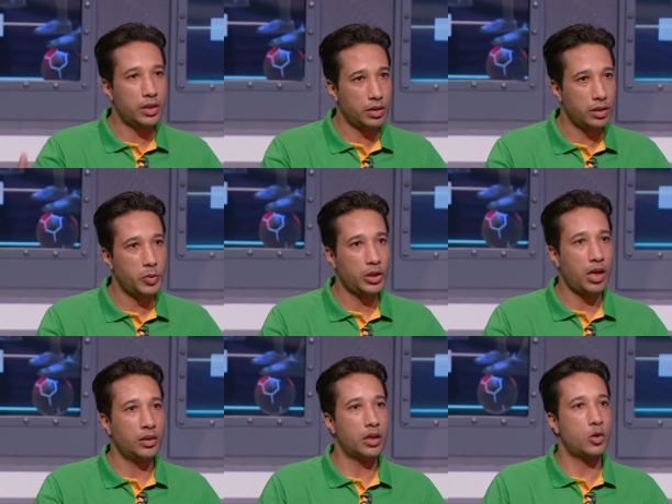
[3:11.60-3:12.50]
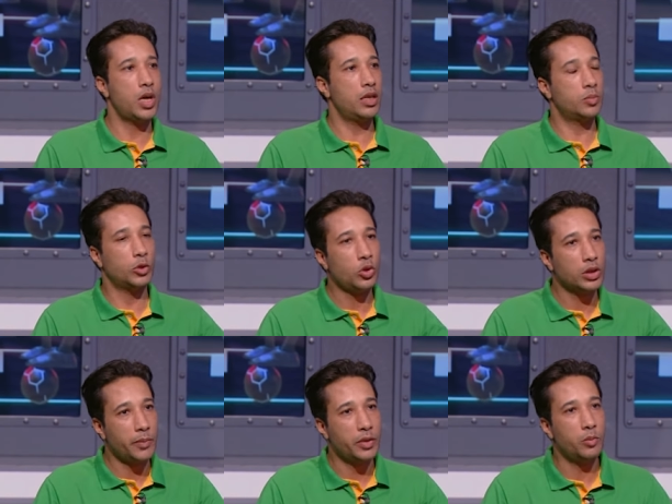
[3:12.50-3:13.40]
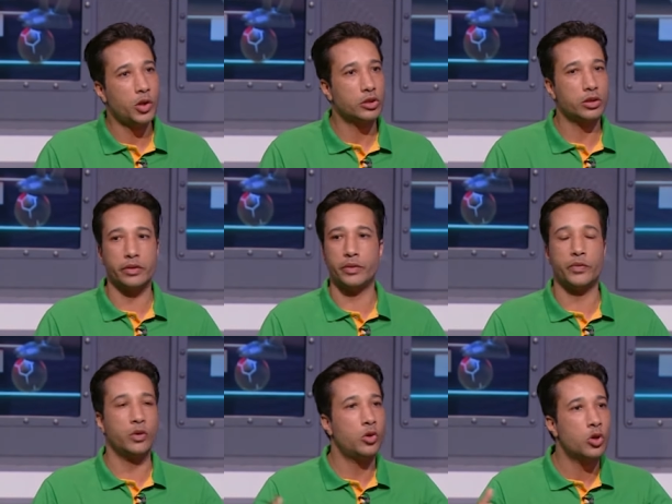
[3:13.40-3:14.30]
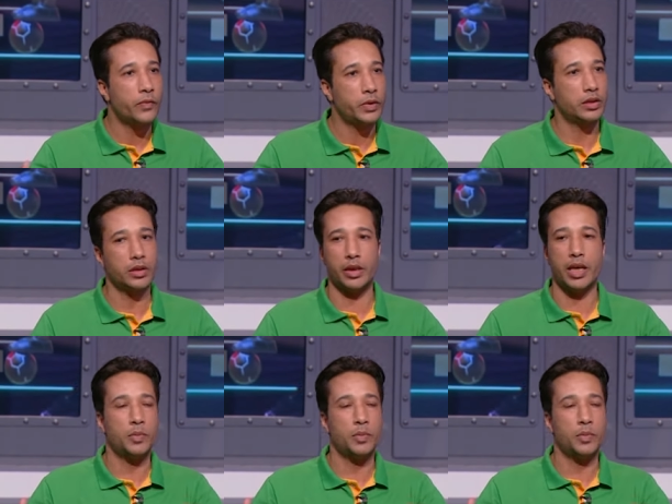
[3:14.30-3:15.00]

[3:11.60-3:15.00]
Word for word: بت بتحضر كويس بتقعد قبل الماتش في غرفه